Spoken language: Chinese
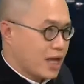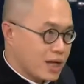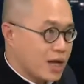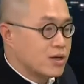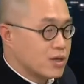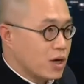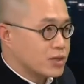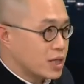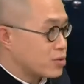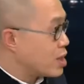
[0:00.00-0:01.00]
看看
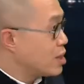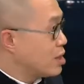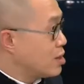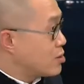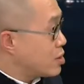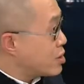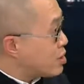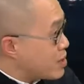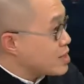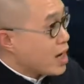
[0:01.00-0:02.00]
好像对。哦，
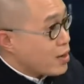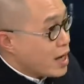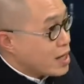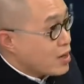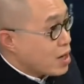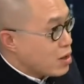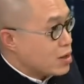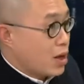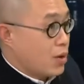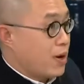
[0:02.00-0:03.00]
你平常爱玩什么？
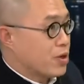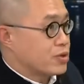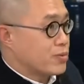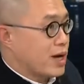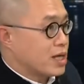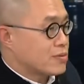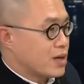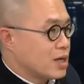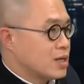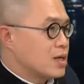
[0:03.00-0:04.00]
哦，老泡酒吧什
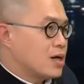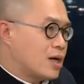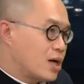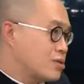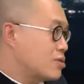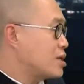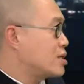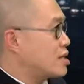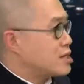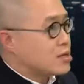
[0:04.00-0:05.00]
么？喝酒呢，
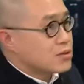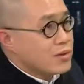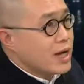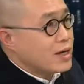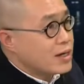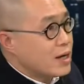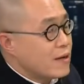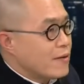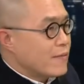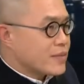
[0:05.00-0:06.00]
年轻人都爱
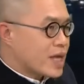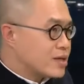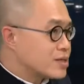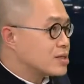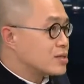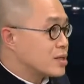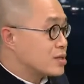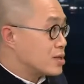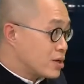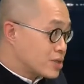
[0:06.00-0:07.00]
喝，但是呢，
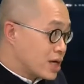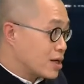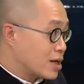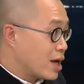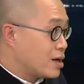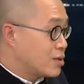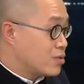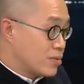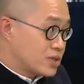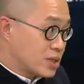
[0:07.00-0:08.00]
你要想想看。
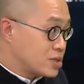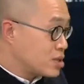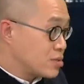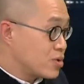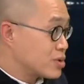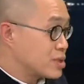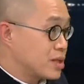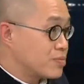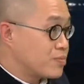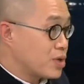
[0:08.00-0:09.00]
我们真正的穆斯
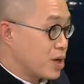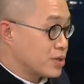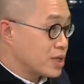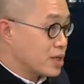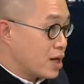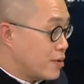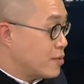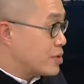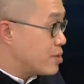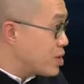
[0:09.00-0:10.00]
林不搞这个，
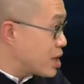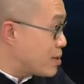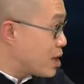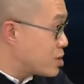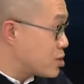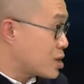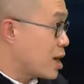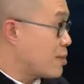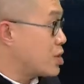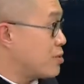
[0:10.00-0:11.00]
你不跟他们喝酒，
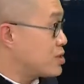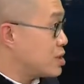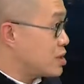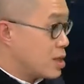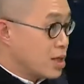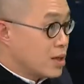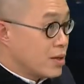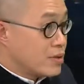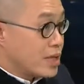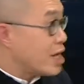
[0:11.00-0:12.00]
他们瞧不起你，
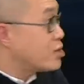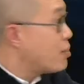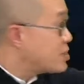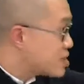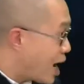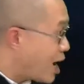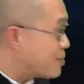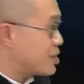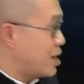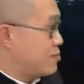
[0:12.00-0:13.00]
你还瞧不起
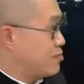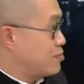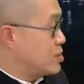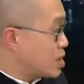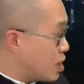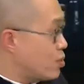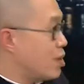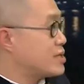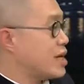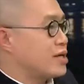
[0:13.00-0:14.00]
他们呢？你跟
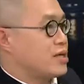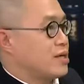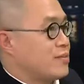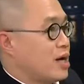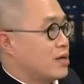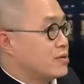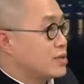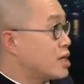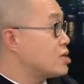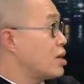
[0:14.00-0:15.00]
我们在一起吗？
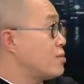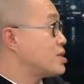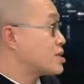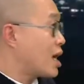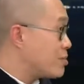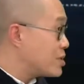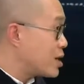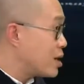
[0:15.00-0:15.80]
你可以瞧不起他们